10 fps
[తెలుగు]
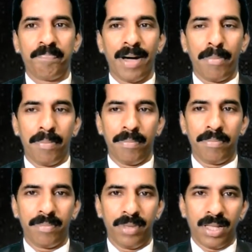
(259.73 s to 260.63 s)
పాపం
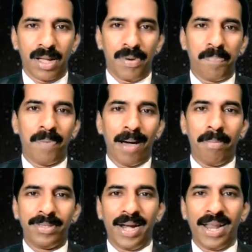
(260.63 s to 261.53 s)
కాబట్టి
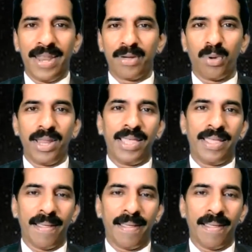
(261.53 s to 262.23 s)
పాపం చేయడానికి కొన్ని